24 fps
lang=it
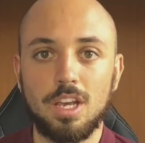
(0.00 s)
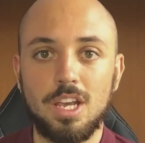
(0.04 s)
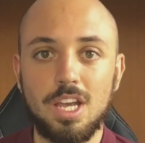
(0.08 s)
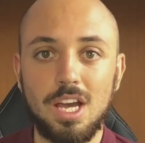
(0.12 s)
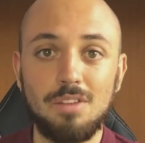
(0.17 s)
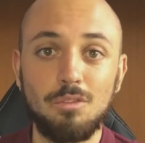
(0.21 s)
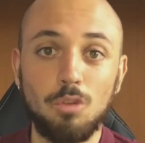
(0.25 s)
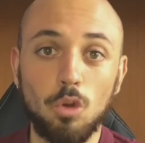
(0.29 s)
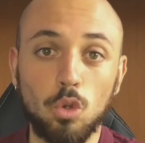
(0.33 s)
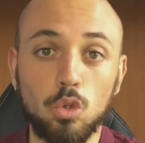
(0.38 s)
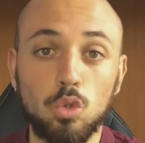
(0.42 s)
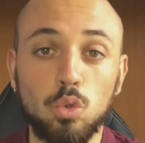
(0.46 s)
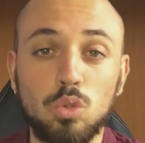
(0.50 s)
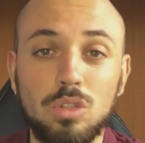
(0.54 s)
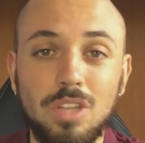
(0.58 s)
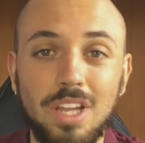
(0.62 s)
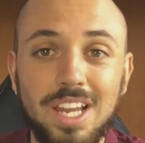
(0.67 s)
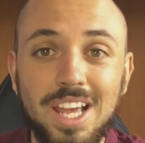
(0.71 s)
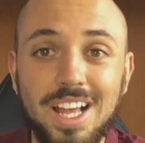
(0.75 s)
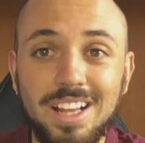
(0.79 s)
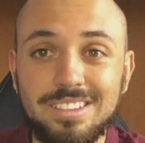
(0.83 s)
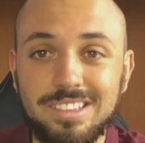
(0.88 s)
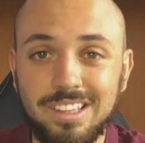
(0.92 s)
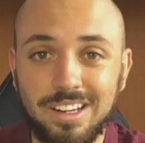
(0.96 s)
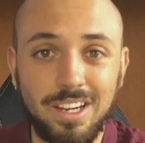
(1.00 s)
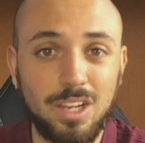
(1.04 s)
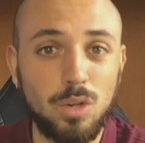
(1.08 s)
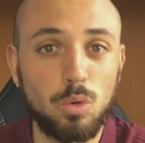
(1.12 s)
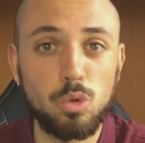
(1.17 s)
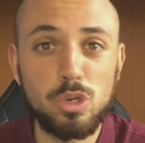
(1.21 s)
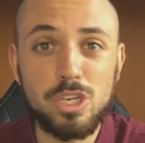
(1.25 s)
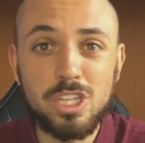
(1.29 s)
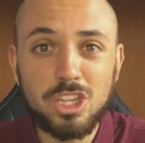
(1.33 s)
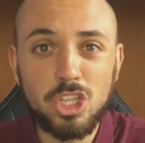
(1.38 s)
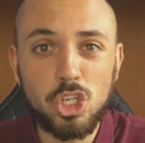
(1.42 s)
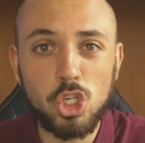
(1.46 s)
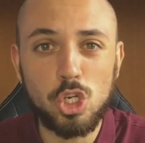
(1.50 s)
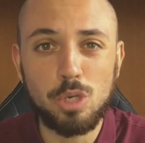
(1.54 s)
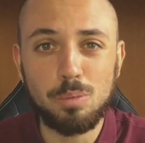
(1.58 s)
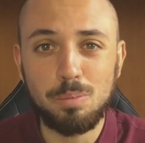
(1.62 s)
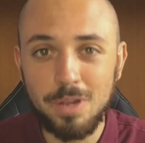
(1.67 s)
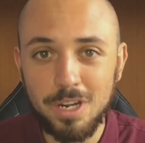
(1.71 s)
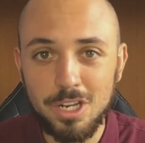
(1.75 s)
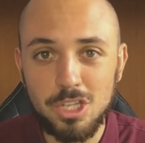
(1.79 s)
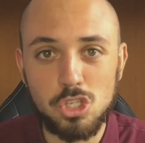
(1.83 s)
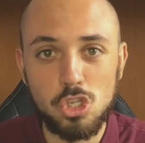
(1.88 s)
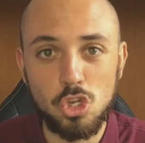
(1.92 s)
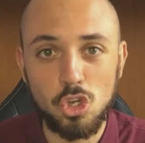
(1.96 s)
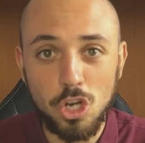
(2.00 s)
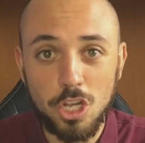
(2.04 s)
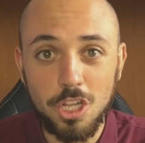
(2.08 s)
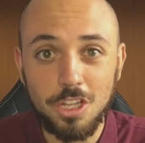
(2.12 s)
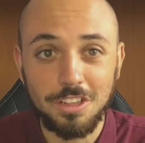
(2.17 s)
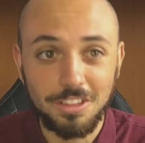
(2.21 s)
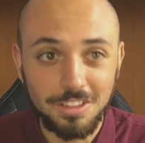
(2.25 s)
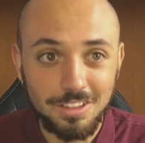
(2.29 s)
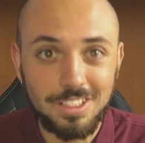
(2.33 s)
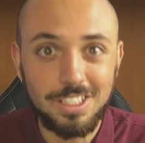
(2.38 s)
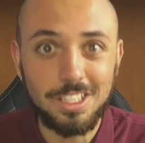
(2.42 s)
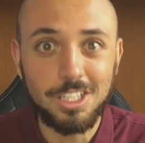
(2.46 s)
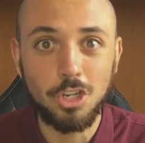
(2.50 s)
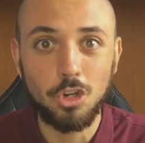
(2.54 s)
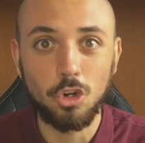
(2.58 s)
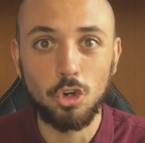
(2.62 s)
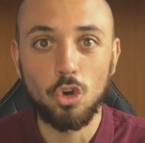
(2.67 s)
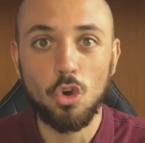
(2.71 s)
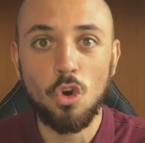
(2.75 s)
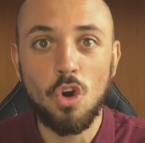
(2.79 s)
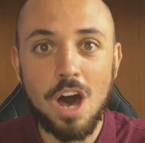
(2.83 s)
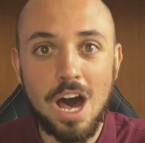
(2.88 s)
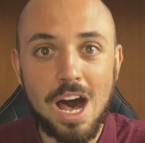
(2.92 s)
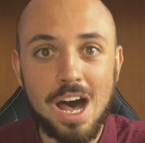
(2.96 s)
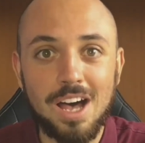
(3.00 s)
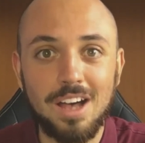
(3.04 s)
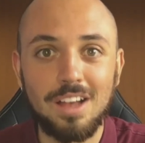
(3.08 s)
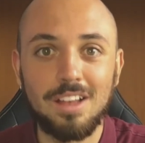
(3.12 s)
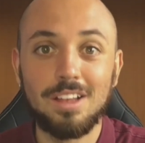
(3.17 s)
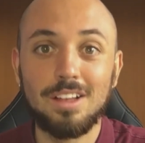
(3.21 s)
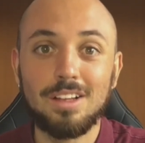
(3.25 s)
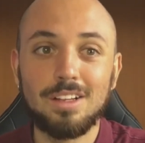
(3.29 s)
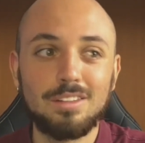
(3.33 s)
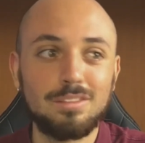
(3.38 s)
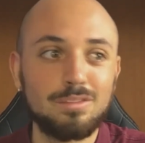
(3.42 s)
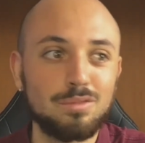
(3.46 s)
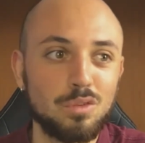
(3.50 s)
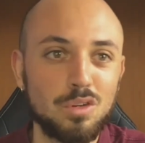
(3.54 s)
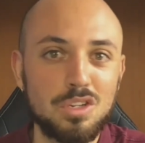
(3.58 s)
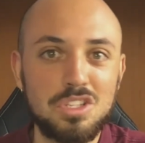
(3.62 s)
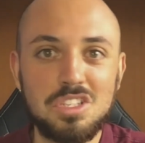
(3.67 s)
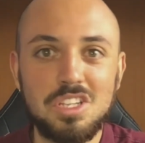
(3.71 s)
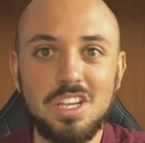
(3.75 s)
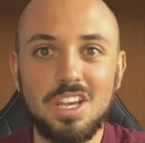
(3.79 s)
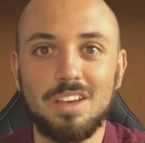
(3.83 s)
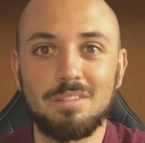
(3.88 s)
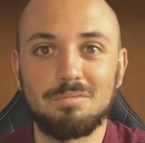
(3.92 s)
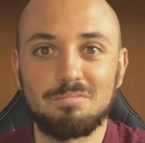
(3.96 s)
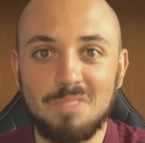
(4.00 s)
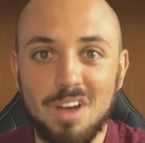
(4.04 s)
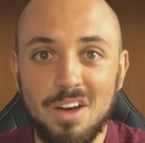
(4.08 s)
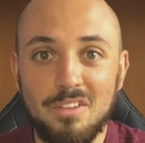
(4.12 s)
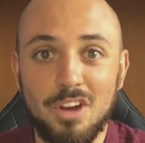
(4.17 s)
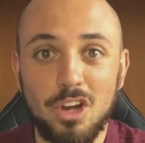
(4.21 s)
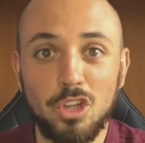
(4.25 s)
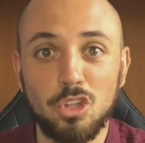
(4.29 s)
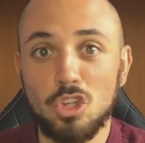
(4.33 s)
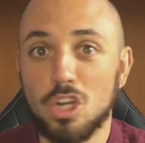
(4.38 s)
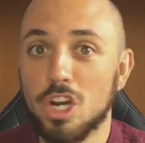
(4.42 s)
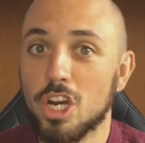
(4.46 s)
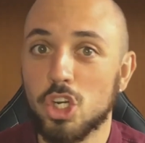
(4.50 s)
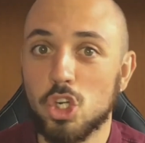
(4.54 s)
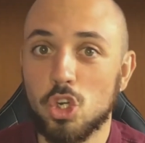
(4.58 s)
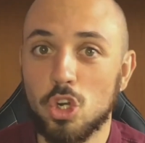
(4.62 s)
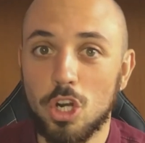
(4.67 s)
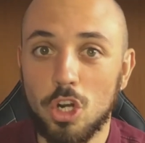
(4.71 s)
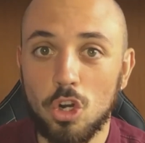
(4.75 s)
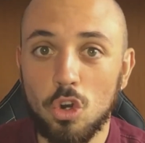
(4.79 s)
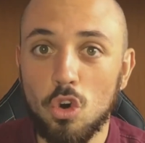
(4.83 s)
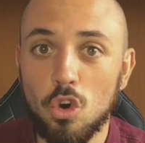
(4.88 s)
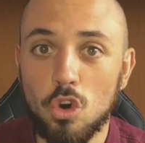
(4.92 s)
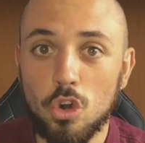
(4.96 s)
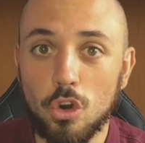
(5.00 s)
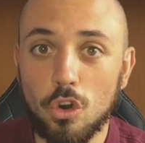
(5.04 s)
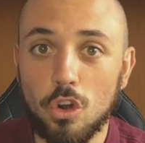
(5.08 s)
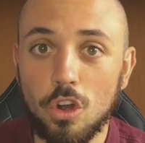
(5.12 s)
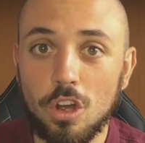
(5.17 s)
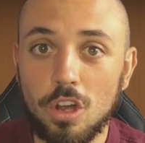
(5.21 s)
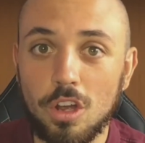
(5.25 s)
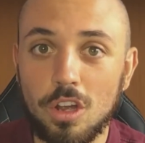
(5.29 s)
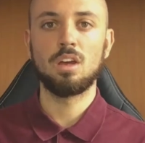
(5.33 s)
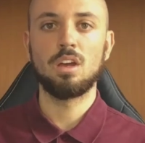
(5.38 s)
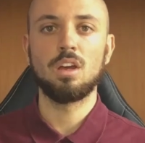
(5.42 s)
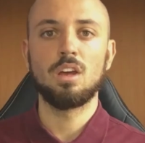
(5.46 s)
cavolo, tutte le altre 15 persone dicono A, ah, forse avranno ragione loro.